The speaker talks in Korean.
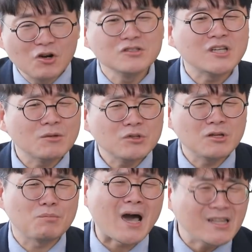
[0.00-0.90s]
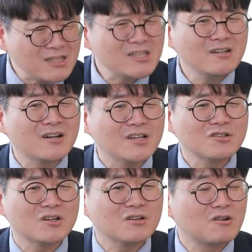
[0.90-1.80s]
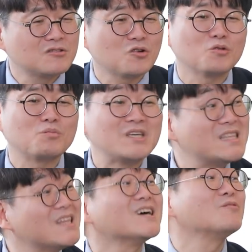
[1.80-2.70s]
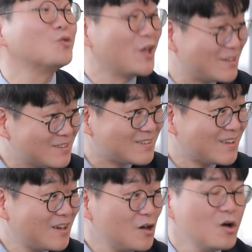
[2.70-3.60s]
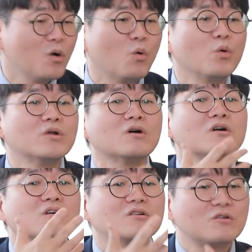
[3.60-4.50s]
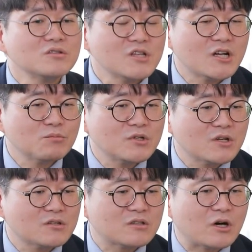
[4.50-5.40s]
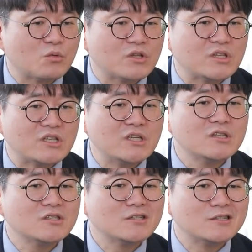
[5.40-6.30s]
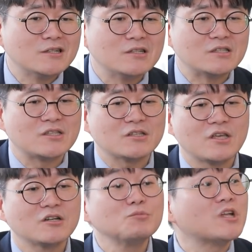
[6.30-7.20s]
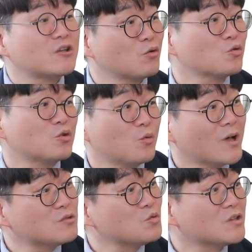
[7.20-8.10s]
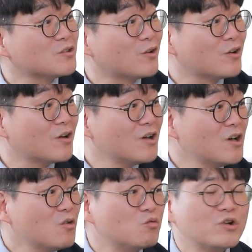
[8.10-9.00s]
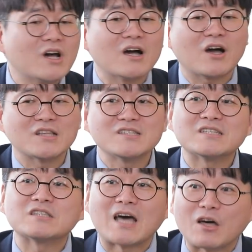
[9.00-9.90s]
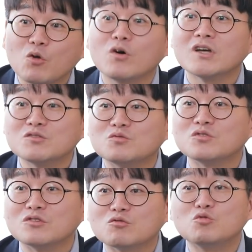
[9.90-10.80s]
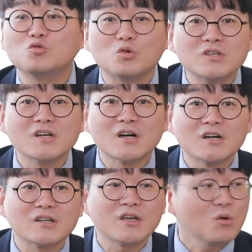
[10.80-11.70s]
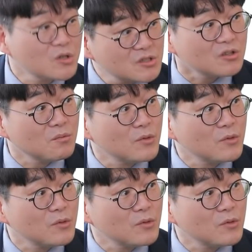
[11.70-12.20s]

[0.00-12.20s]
그런 사람들이 많은 이익을 가져가는 걸 저는 비난하기보다는 오히려 그런 사람들에게서 나오는 이익들을 이제 세금이나 이런 것들로 환수해서 우리가 같이 나눠 가질 수 있는 구조를 생각하는 게 훨씬 더